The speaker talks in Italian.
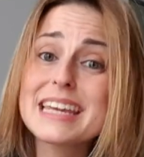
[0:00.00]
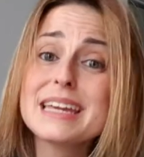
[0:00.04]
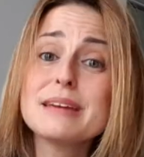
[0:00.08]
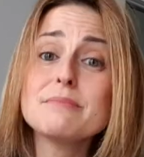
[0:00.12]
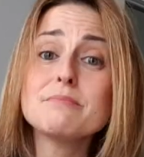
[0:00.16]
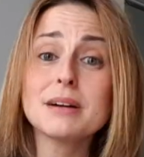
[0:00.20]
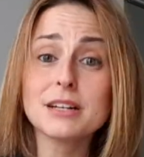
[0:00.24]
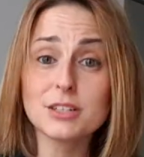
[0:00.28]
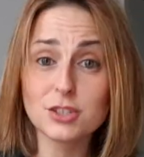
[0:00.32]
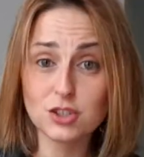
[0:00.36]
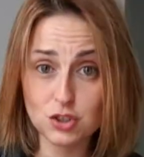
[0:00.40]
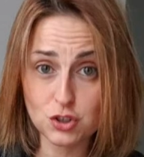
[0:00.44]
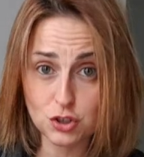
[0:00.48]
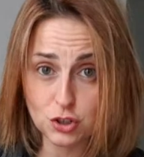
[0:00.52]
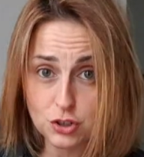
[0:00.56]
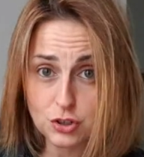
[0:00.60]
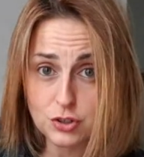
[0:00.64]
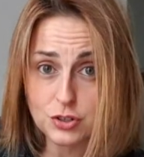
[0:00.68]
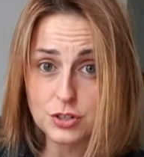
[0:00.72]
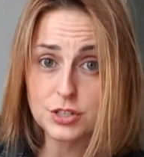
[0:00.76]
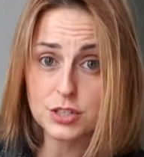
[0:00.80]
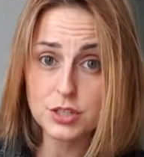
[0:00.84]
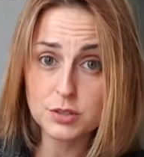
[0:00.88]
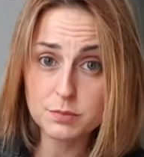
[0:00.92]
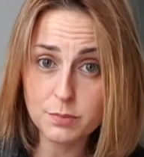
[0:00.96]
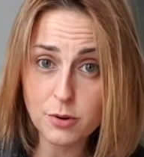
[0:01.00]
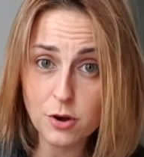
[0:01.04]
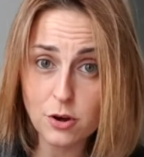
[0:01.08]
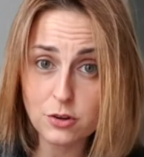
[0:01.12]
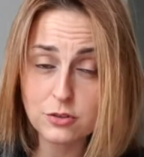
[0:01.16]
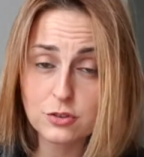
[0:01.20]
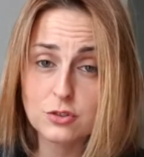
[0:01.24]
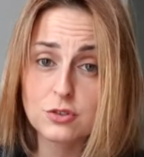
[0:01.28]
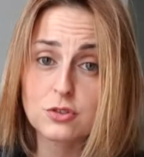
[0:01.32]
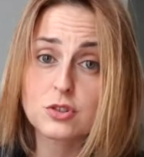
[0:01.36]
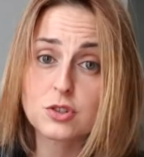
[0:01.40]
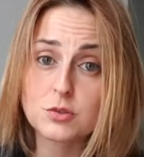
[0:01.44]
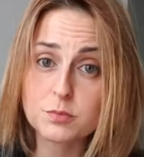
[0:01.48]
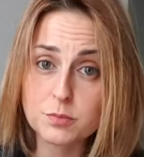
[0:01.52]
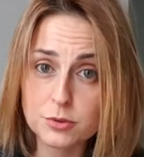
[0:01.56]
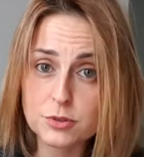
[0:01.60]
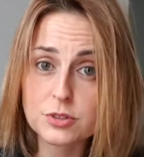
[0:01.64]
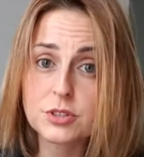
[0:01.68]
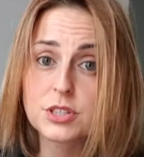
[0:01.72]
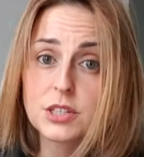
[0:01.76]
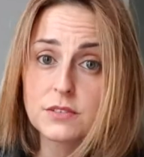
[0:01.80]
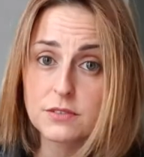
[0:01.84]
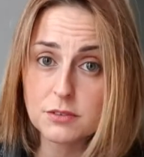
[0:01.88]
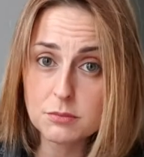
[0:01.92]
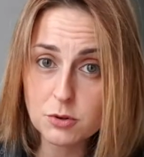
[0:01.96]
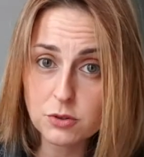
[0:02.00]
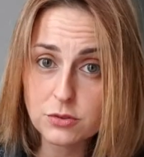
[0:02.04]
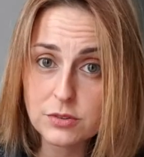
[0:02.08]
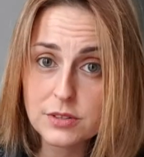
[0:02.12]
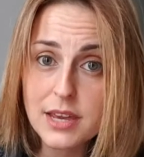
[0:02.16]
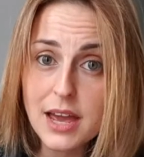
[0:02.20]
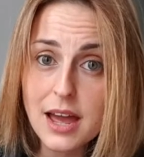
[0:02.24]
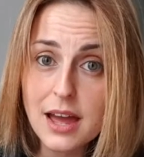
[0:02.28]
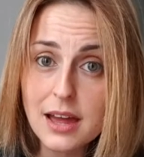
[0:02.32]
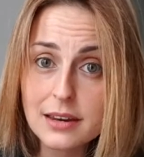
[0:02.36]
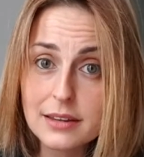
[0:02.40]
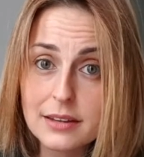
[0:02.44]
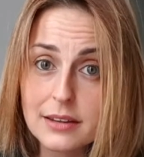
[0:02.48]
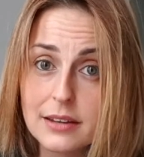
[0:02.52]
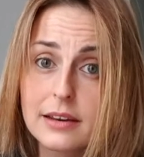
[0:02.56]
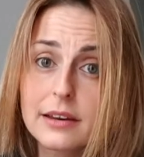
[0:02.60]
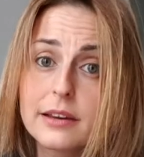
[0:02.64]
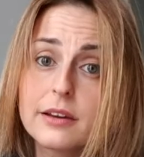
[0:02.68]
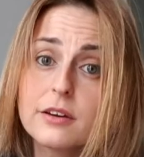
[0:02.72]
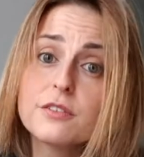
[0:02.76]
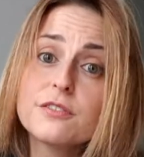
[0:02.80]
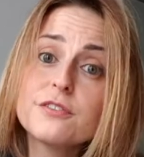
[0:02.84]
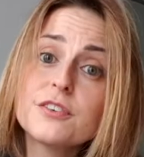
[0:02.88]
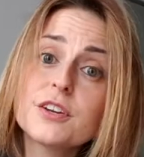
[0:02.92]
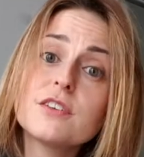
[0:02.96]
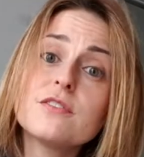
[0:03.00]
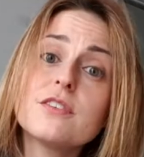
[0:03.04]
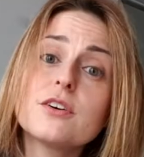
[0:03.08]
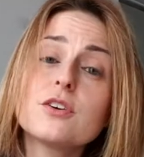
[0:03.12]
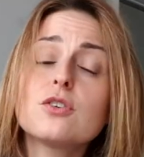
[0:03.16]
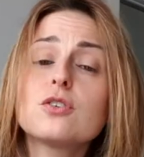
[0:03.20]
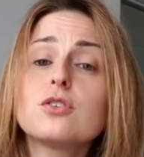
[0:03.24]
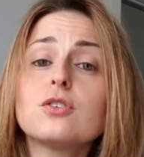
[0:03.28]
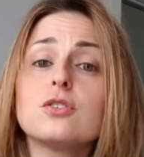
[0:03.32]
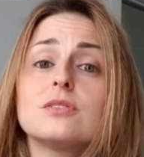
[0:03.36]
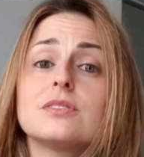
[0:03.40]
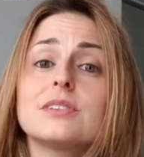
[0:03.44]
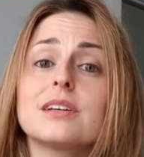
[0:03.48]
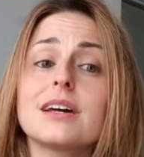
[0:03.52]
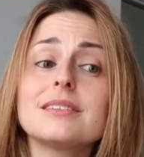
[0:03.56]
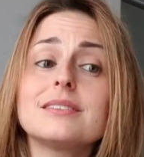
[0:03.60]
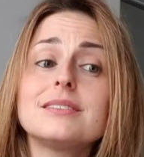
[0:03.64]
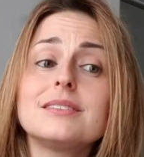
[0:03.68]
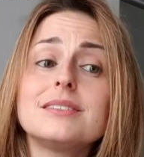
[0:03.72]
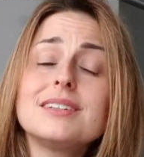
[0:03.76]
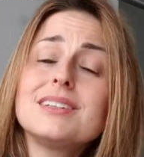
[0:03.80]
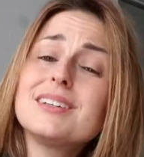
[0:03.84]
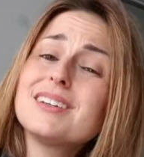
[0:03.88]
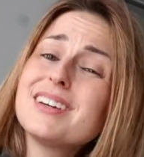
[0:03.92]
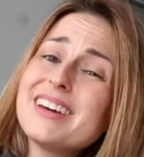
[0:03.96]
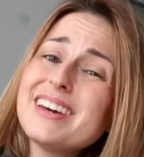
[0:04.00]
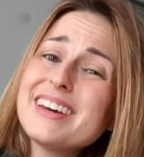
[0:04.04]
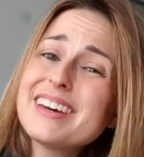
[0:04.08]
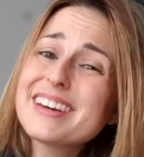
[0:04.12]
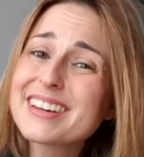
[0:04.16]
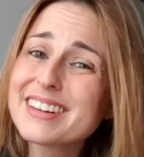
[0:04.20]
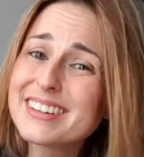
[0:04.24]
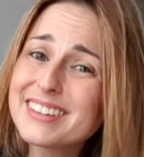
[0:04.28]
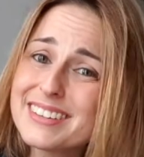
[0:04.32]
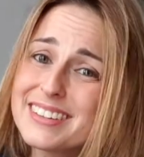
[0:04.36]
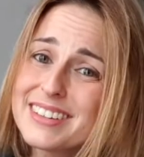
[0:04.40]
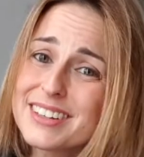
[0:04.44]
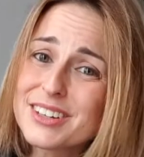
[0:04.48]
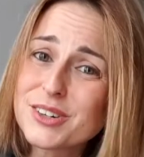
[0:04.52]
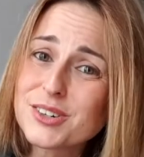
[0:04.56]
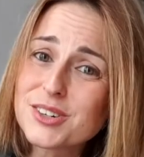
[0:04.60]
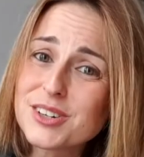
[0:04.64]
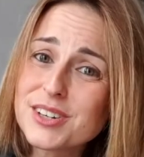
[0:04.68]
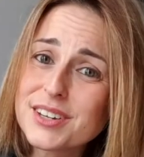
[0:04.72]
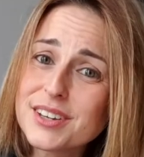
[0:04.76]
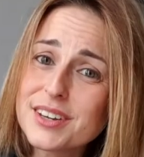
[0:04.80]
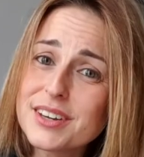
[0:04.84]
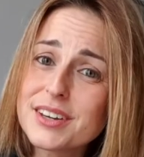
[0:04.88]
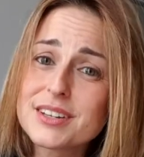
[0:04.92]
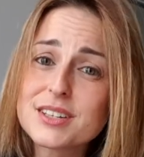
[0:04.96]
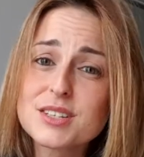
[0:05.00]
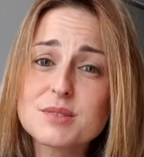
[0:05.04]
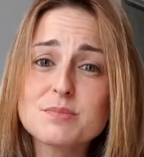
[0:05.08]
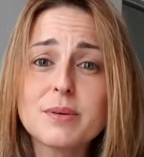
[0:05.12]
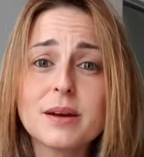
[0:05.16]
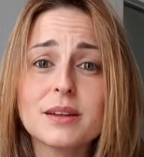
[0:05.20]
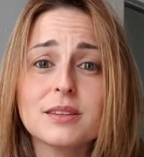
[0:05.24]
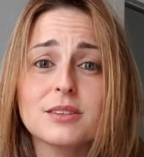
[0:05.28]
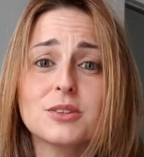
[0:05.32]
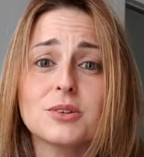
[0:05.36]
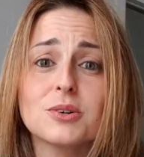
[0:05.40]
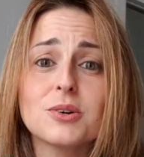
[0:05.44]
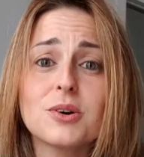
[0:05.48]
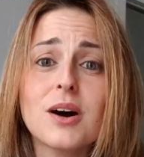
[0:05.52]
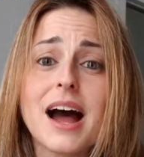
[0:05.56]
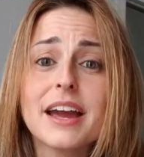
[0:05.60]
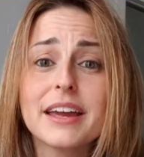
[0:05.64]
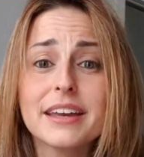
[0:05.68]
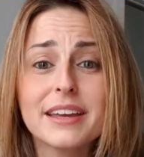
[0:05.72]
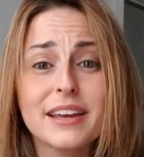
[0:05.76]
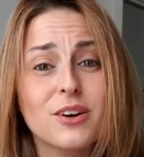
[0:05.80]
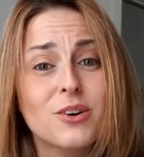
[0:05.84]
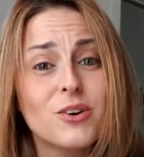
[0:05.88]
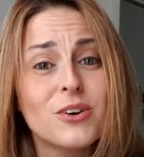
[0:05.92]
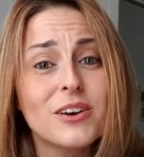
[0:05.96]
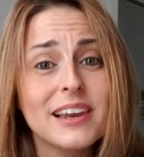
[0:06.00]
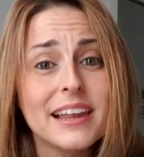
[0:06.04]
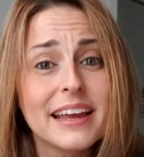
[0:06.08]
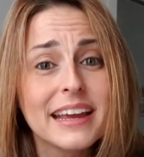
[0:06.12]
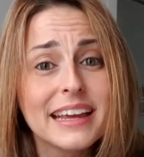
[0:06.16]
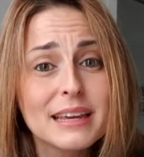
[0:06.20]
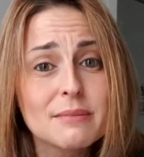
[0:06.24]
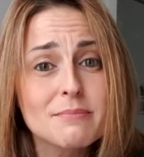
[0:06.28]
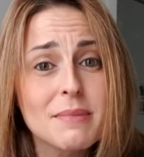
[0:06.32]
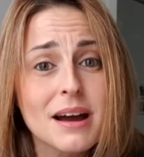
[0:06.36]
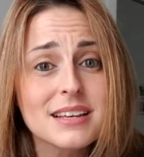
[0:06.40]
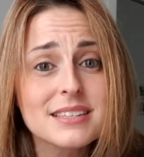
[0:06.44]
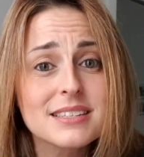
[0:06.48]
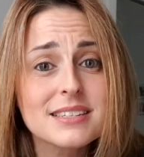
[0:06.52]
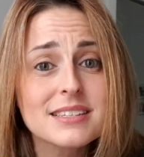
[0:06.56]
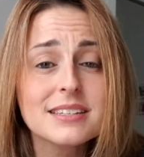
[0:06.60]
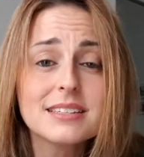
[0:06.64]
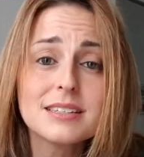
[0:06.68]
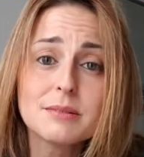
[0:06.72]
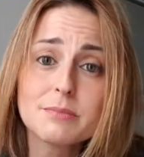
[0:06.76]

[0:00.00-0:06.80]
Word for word: i maggiori sponsor sportivi mondiali, le offrivano contratti ridicoli rispetto ai colleghi maschi